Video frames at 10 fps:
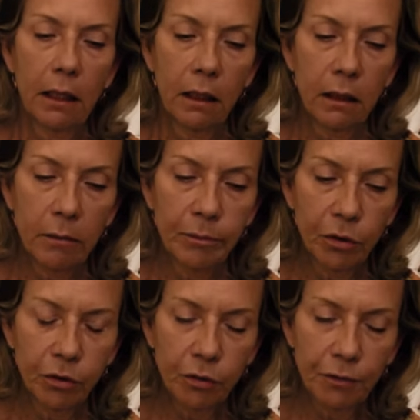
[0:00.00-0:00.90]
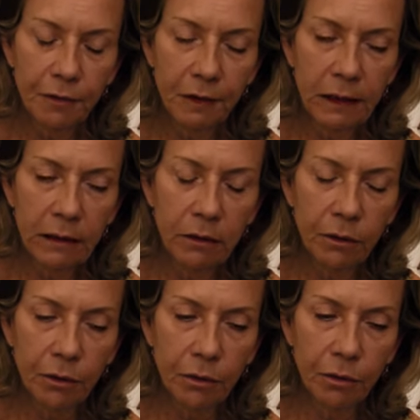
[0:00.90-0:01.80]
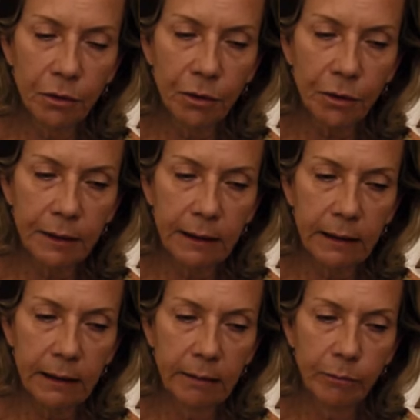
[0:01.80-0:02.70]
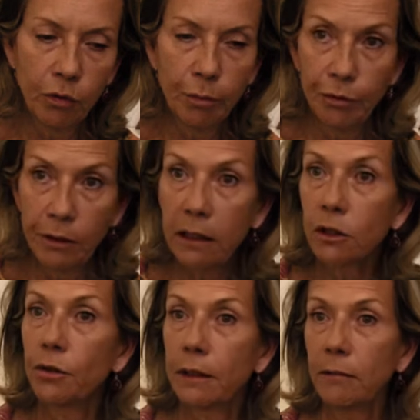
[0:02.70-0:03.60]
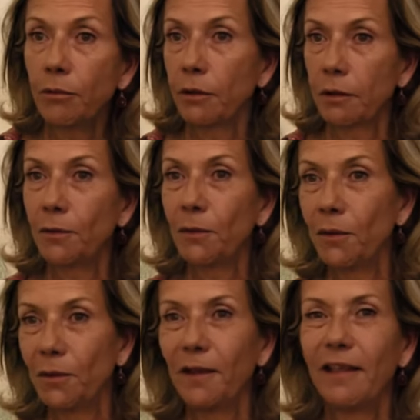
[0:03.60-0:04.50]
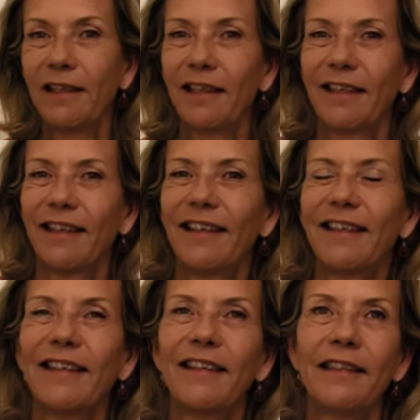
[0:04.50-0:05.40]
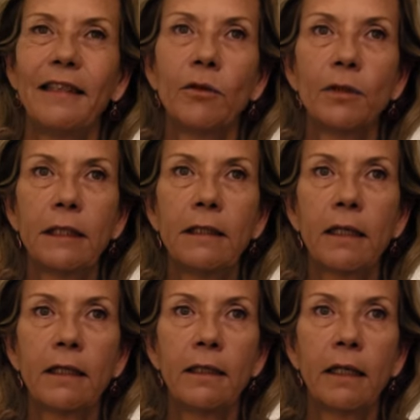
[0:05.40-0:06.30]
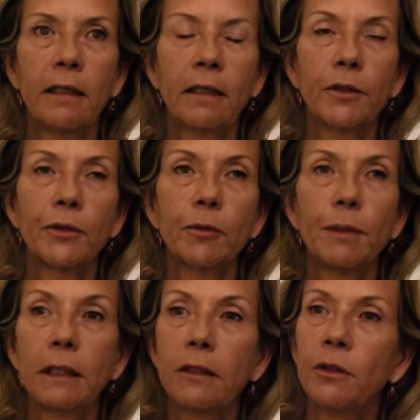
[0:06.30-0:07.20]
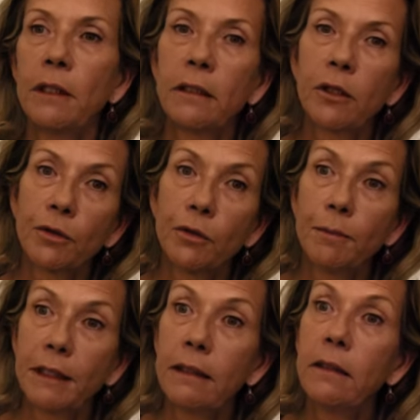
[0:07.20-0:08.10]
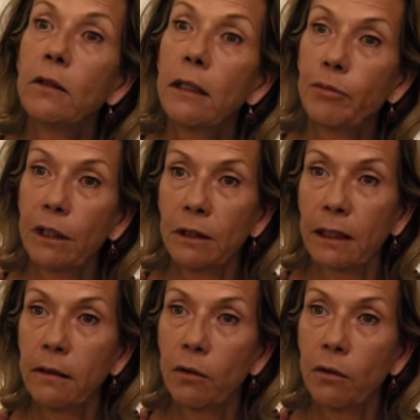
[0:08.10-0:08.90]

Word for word: Euh, pour le soufi, euh, le cœur c'est beaucoup plus large que ça, puisque euh, il considère qu'il a un cœur spirituel, un cœur subtil dans la poitrine